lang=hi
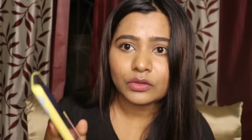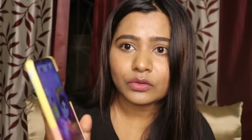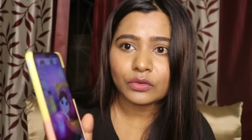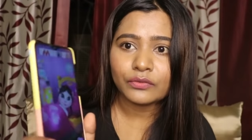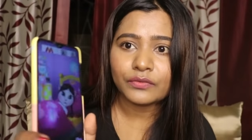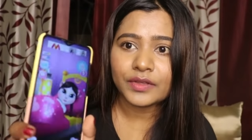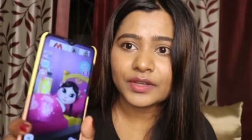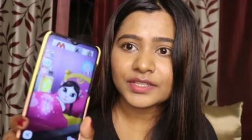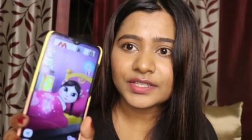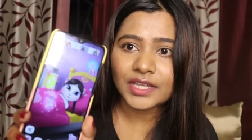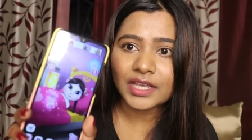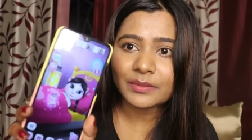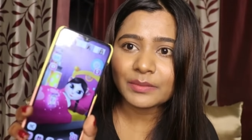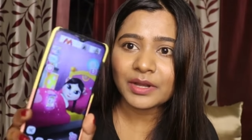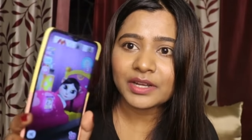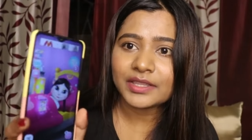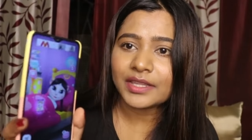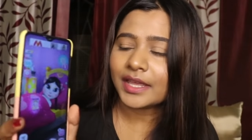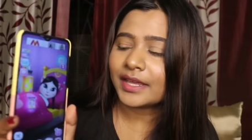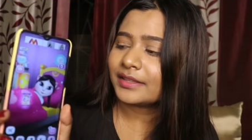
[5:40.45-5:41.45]
तो फिर से एक
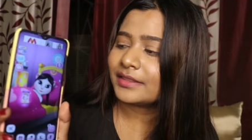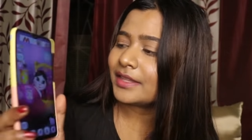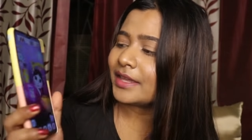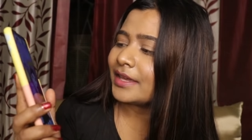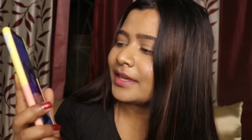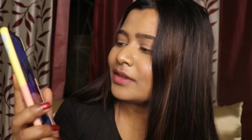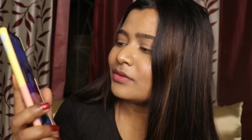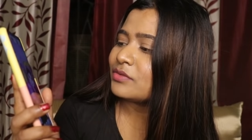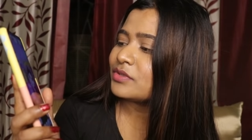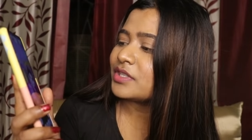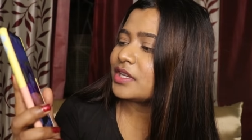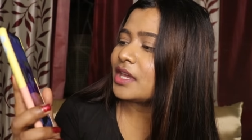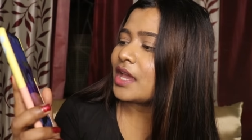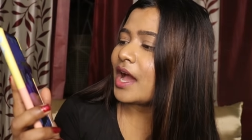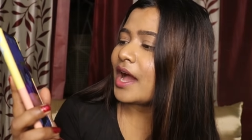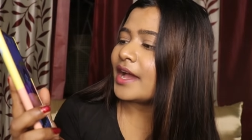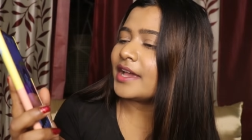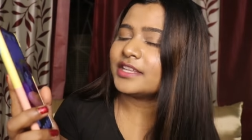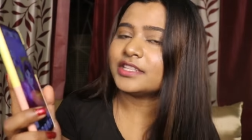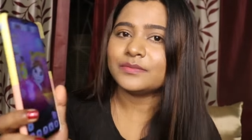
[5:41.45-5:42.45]
बार देखते हैं कि उसके
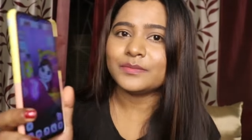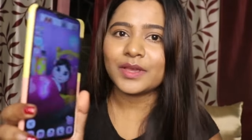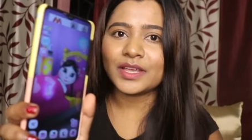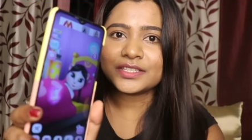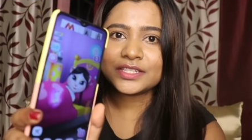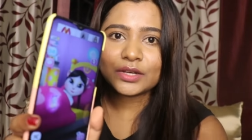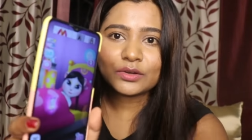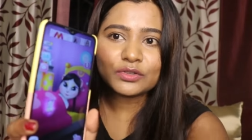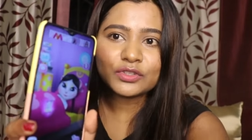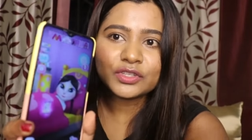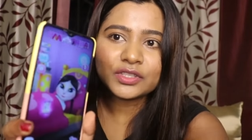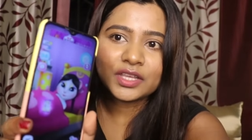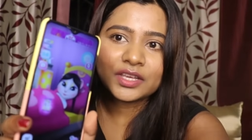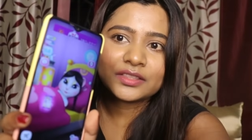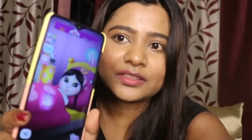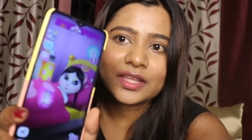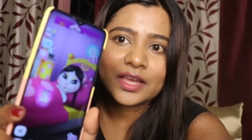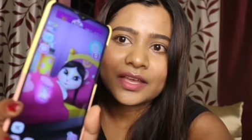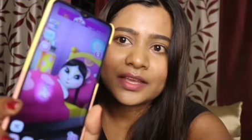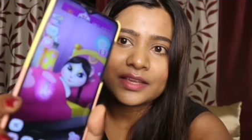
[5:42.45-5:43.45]
आइस में ऐसा कुछ
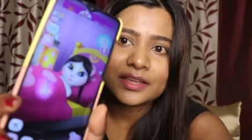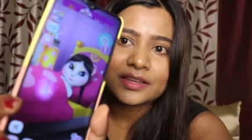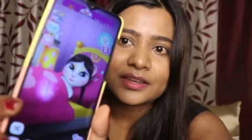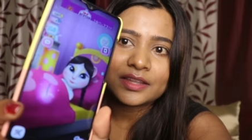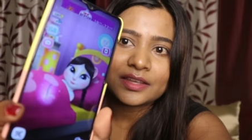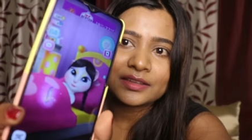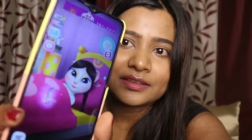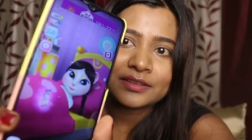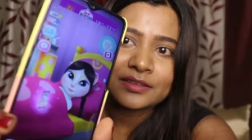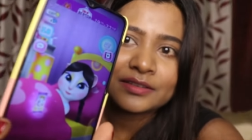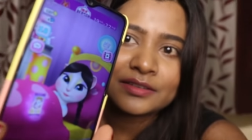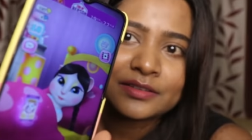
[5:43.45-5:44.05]
दिखता है कि नहीं